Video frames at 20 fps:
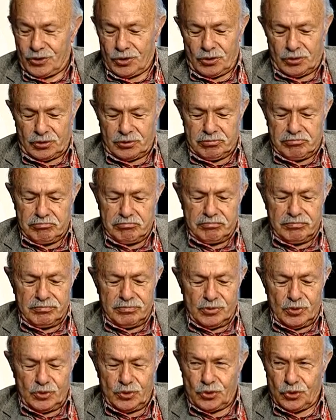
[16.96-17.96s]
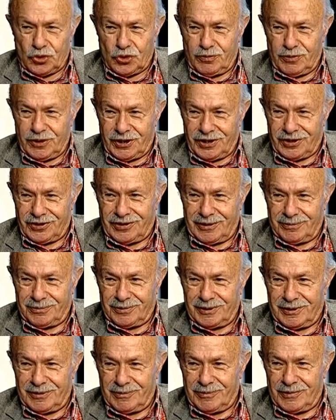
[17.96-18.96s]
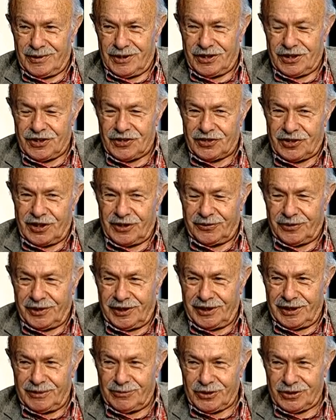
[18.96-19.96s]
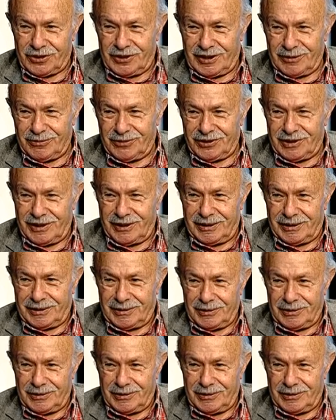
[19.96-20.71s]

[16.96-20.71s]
Çok lüks bir kitap. İki sayfa ayırmışlar bize.